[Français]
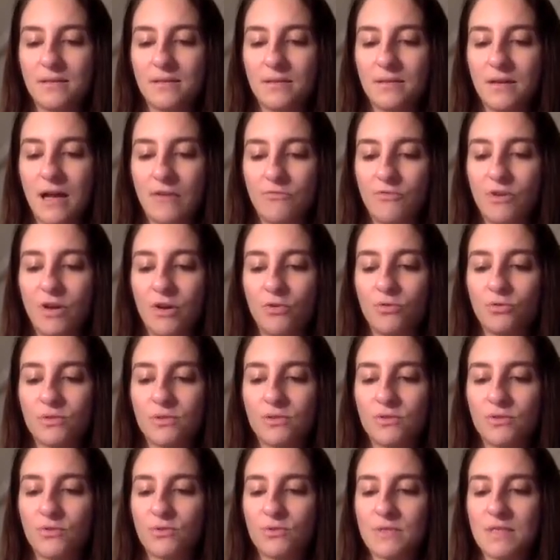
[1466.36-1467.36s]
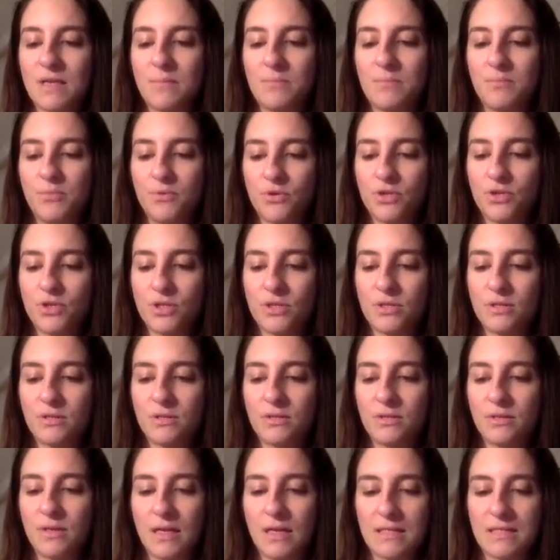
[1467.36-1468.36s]
avoir l'autre dans sa poche,
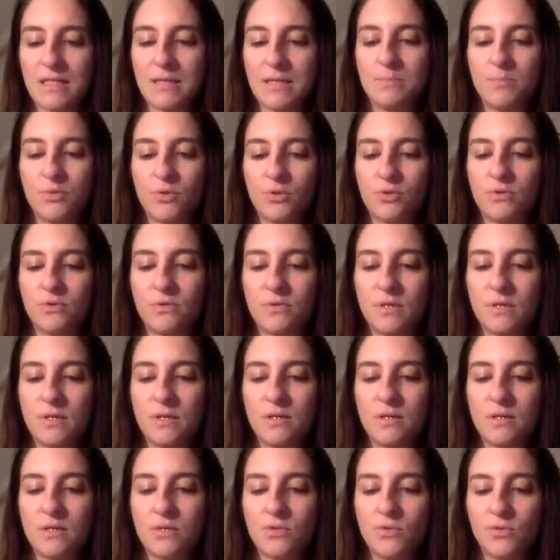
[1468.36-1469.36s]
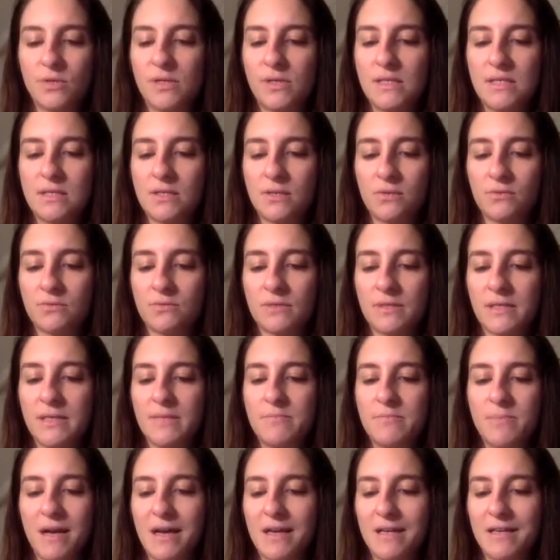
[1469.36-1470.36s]
à sa botte, se glisser entre les
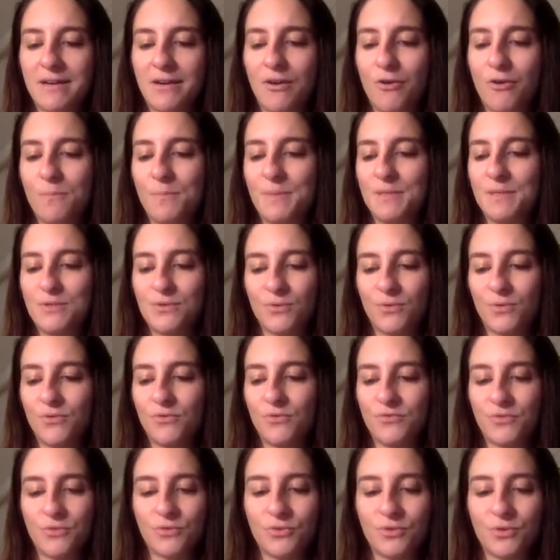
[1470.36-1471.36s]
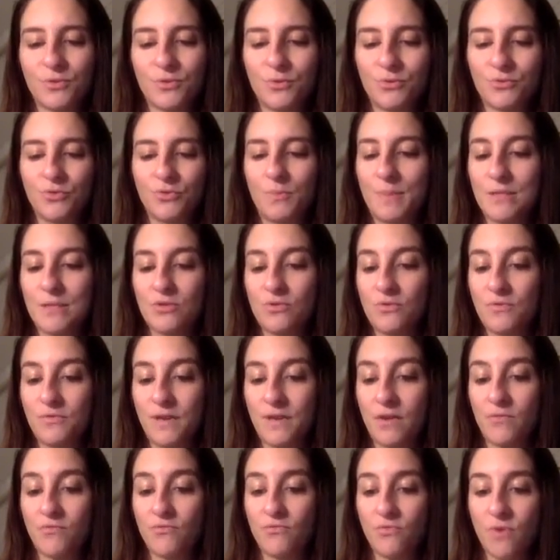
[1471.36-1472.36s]
mailles, ramper sur le ventre pour ne pas se
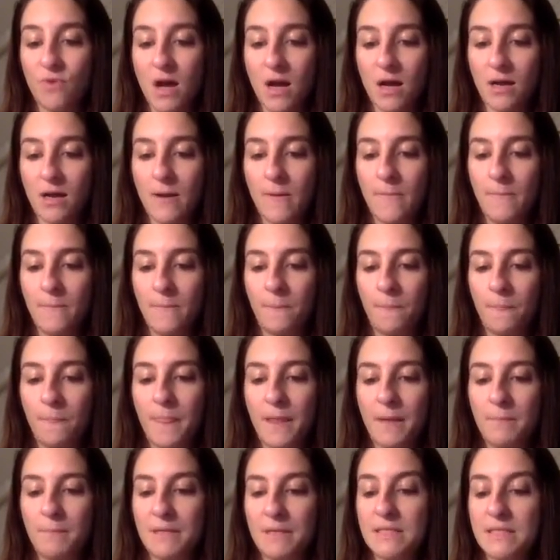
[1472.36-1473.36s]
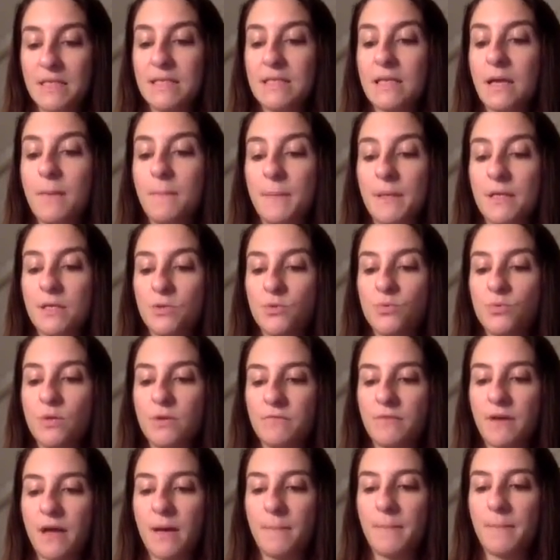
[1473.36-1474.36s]
faire voir, passer inaperçu et
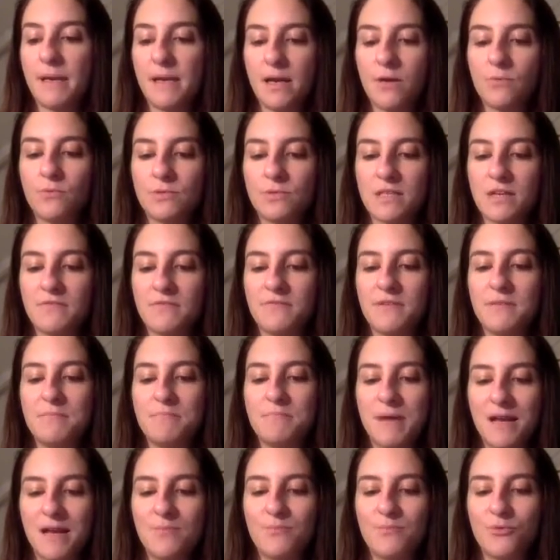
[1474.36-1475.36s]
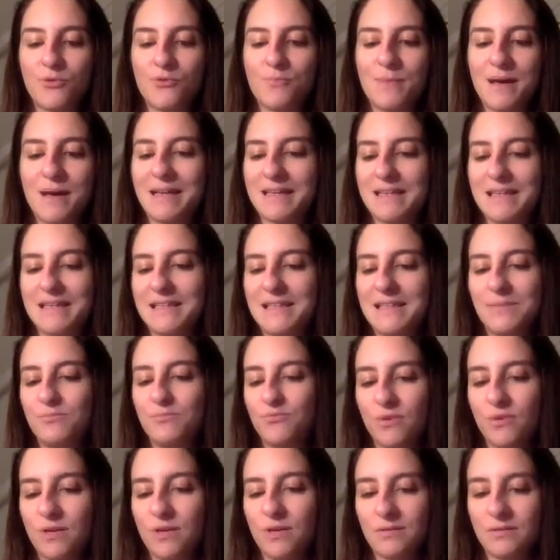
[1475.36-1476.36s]
frapper là où ça fait mal pour marquer des
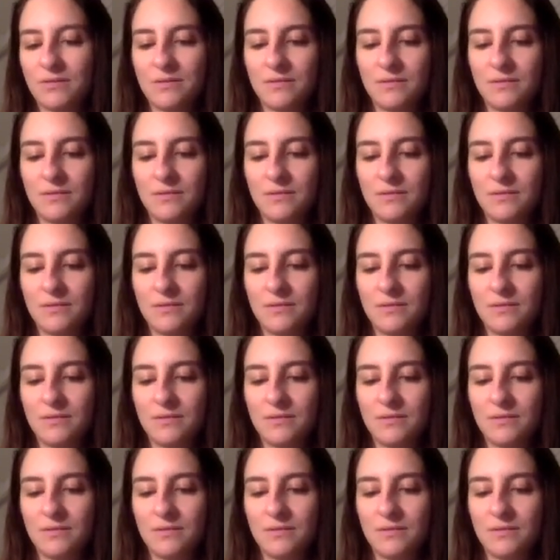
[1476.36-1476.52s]
points.